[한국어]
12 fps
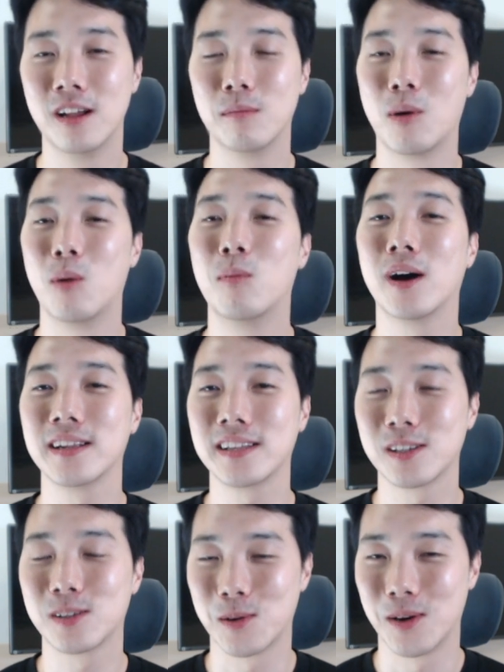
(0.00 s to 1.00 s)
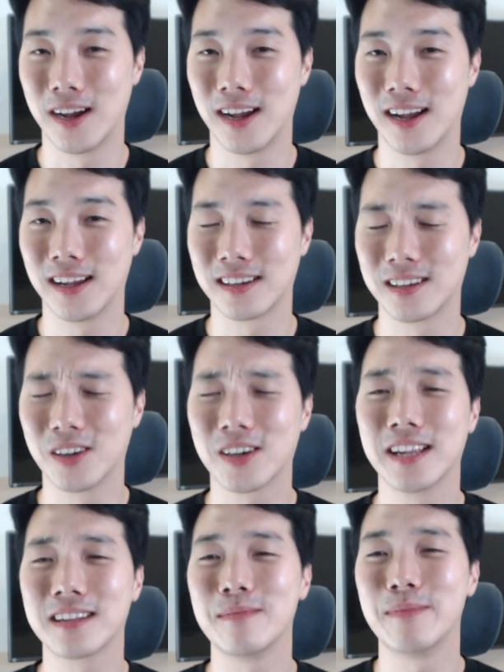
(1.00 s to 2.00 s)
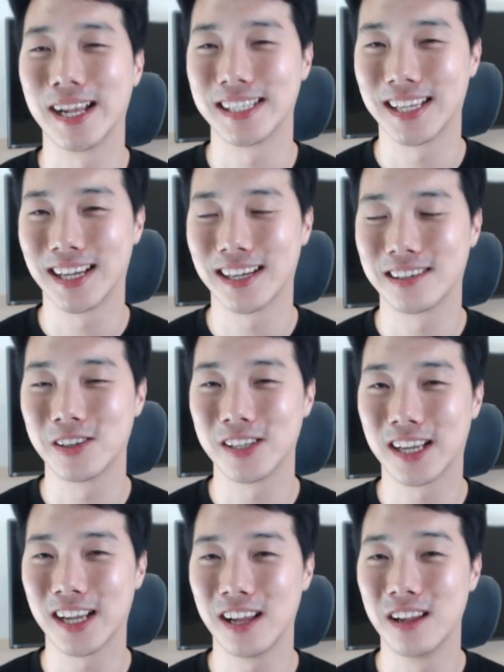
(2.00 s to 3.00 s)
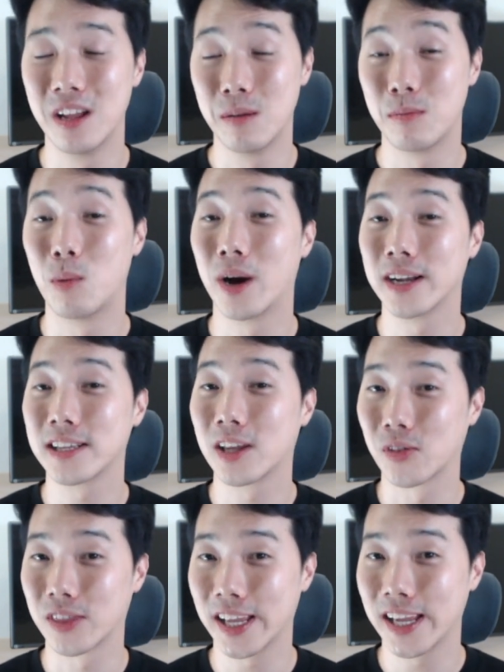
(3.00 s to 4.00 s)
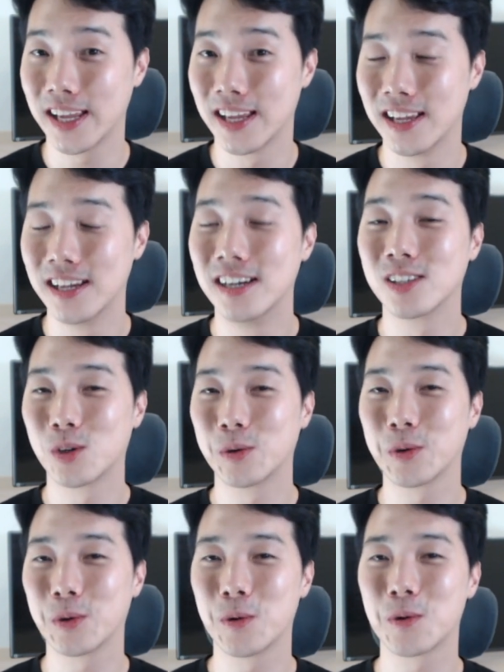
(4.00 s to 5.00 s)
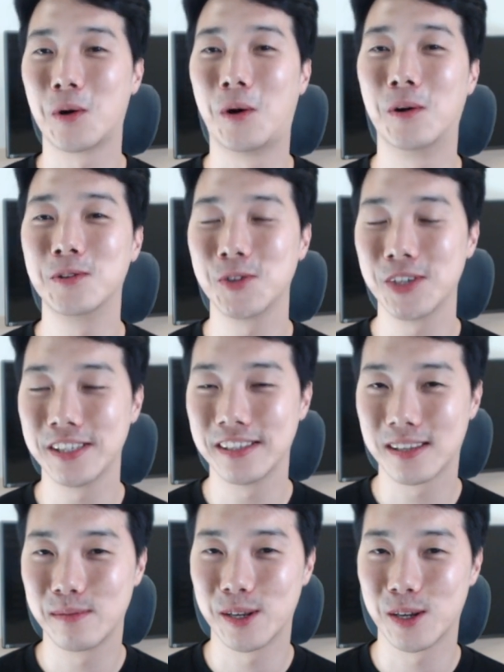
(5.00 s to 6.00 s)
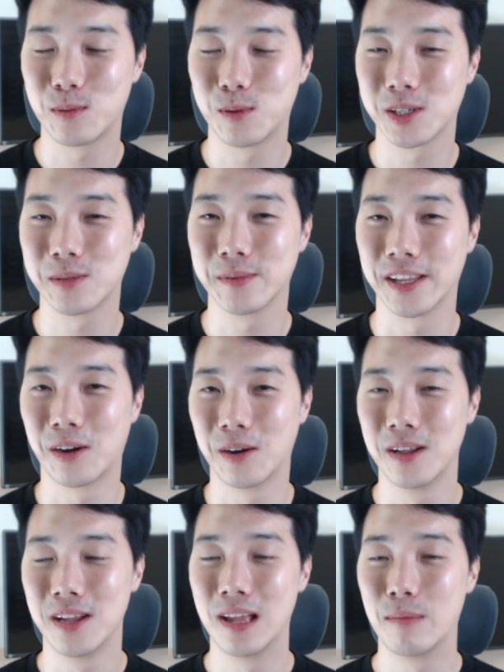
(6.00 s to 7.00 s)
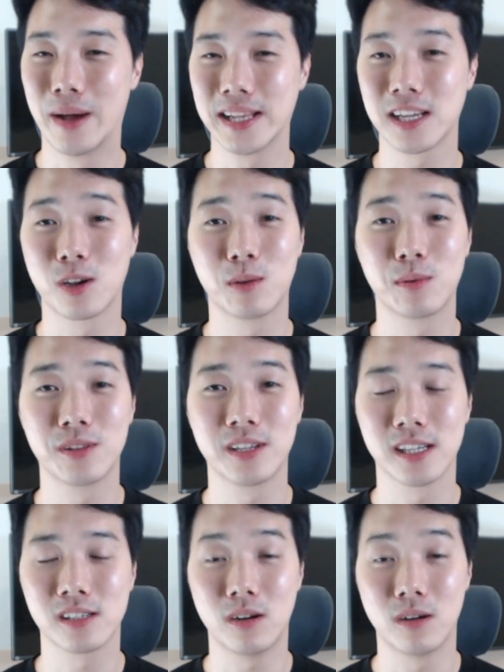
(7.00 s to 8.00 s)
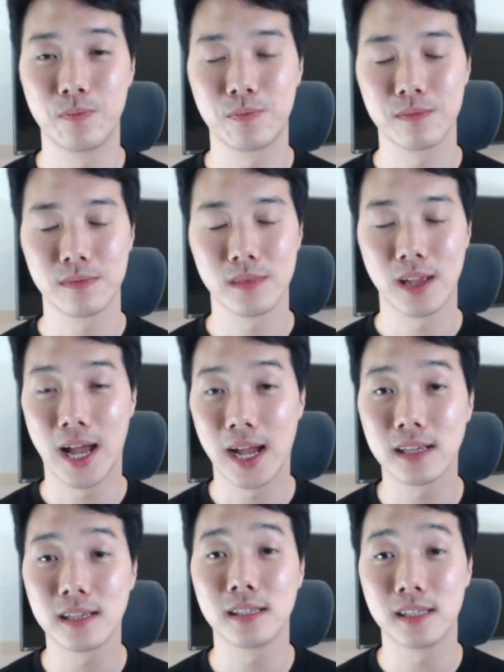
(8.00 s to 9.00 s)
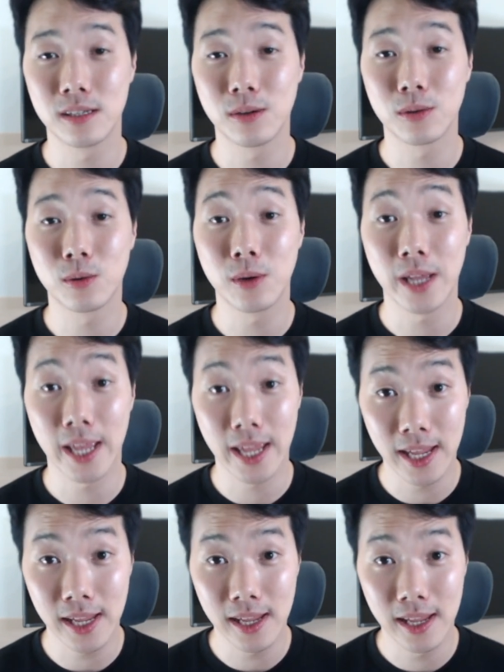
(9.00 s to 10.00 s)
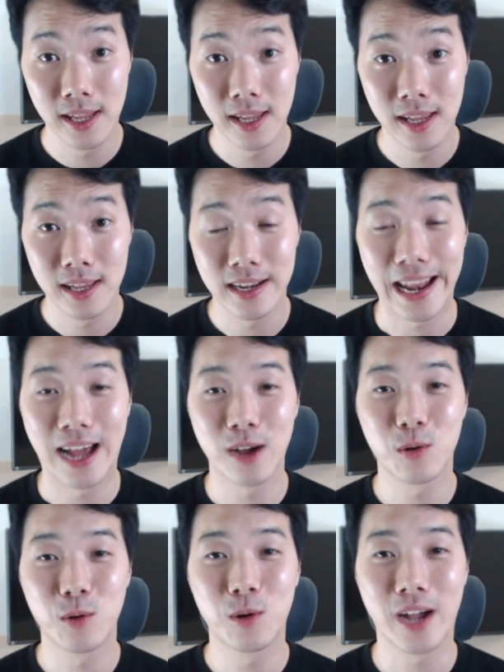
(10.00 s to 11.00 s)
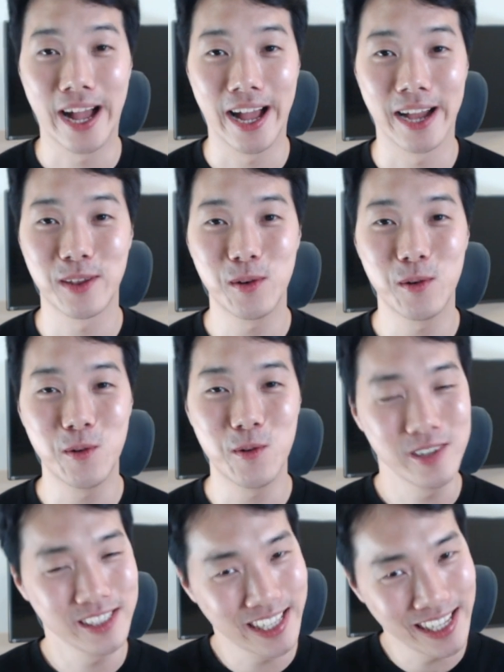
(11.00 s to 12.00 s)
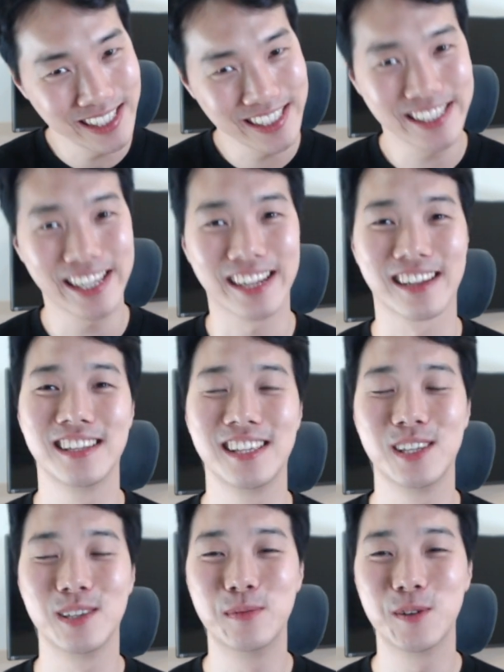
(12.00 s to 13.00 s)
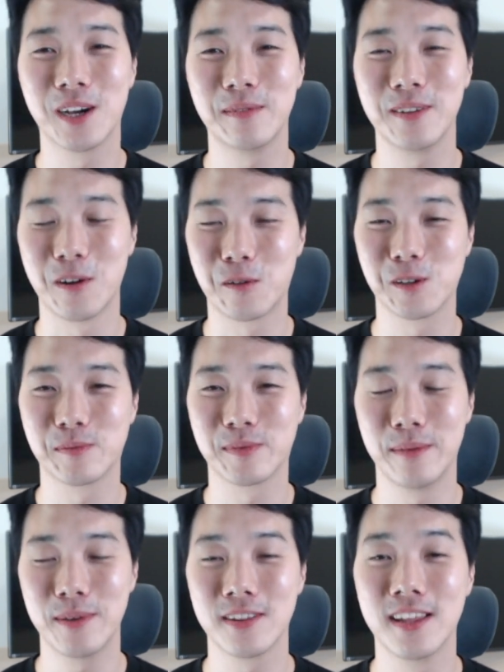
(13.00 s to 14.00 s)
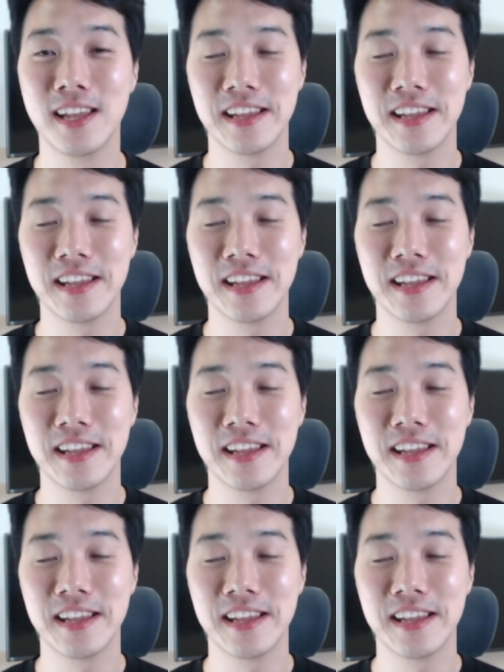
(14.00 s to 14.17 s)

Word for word: 뭐뭐 하는 게 좋아. 그렇게 하는 게 맞아. 그러니까 뭐뭐 하는 게 어때? 정도로 권유의 느낌이라고 보시면 돼요. 만약 여러분들께서 하기 싫어도 해 라고 강요를 살짝 이 의무감을 넣고 싶다면